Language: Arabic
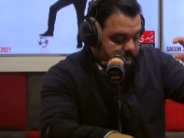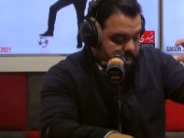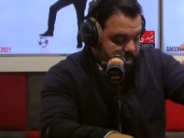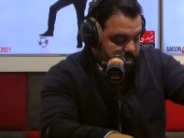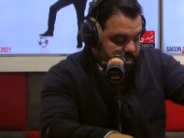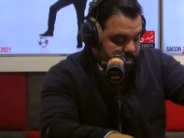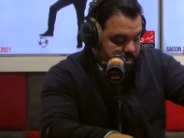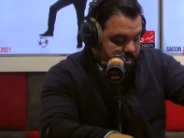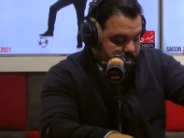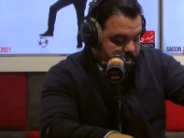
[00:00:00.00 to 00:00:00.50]

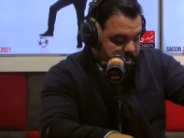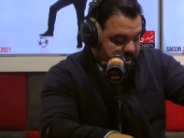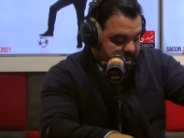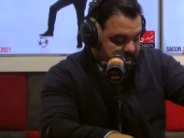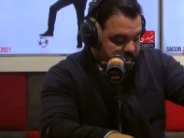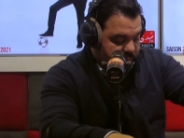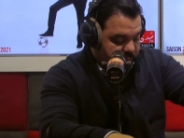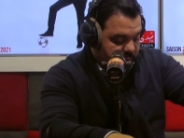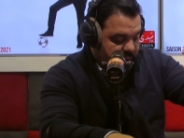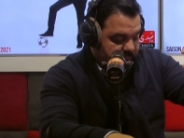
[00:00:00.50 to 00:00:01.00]

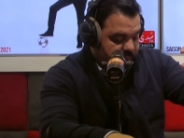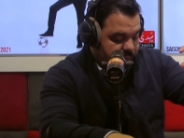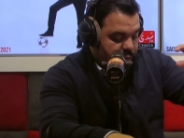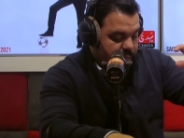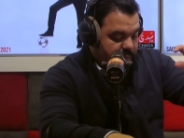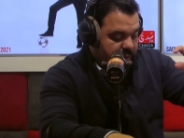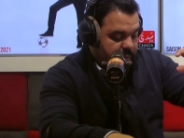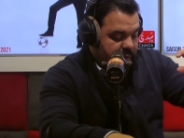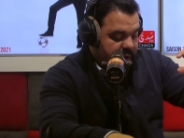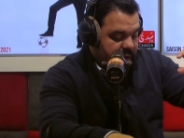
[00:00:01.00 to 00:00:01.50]
من بعد
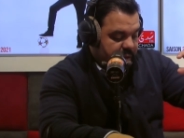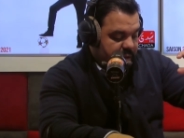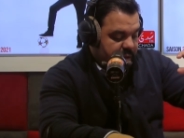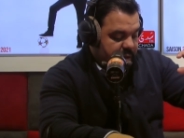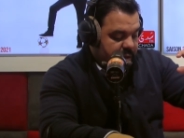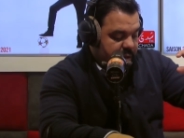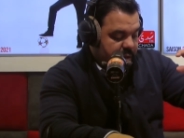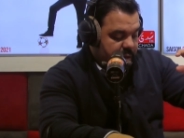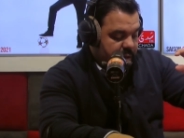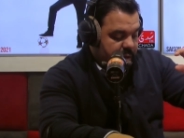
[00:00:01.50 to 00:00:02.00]
فلافيو من
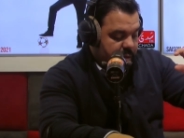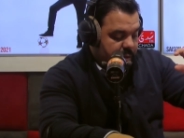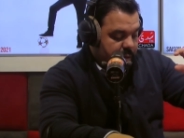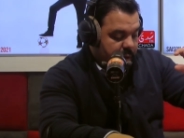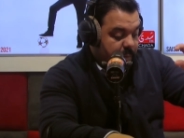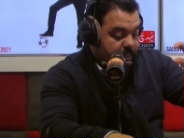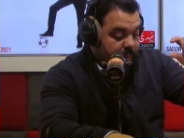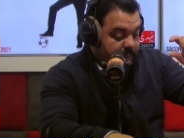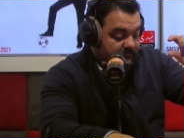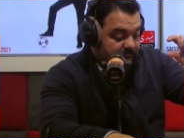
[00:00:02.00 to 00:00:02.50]
بعد
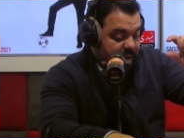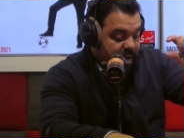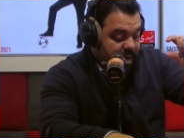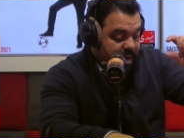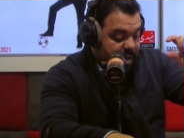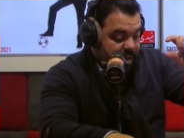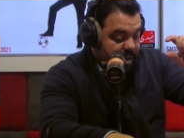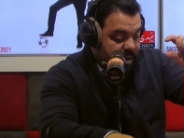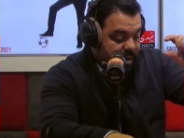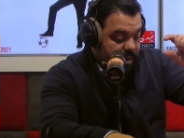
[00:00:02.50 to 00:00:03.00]
لا من
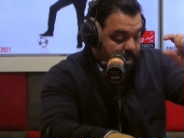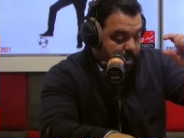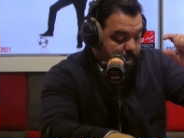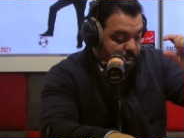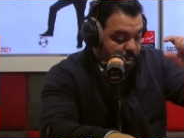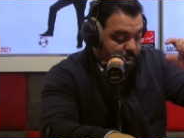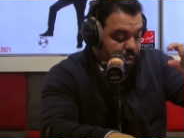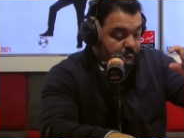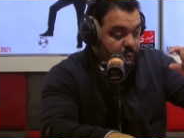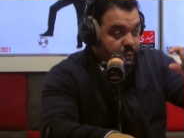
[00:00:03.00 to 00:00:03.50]
بعد
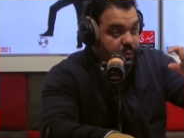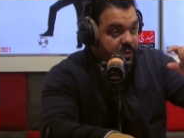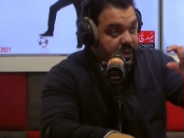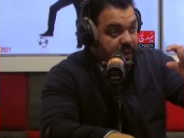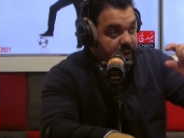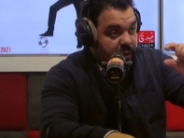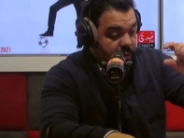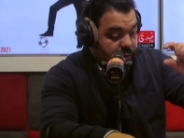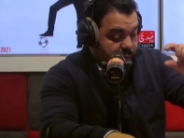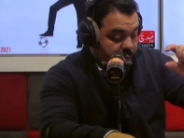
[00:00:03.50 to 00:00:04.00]
مبوتو
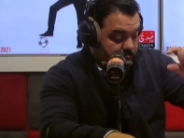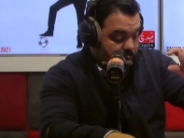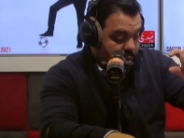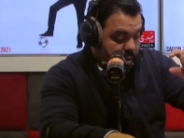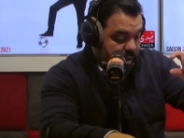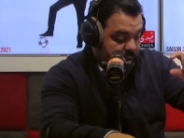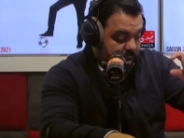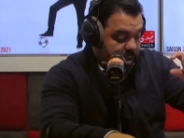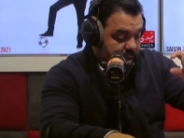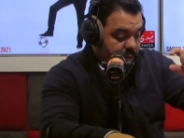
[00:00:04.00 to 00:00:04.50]
ذاك
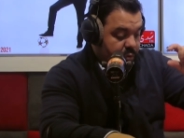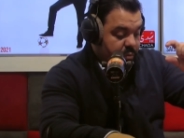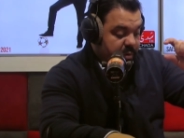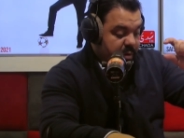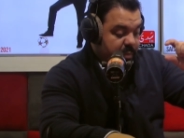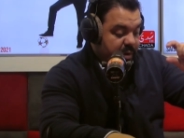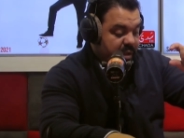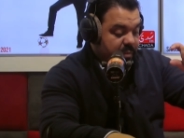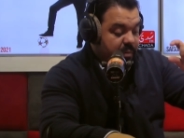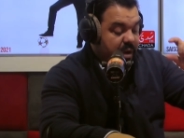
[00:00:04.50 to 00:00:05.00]
الكونغولي
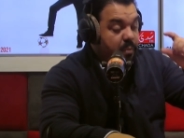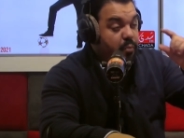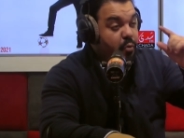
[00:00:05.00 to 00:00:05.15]
ومن بعد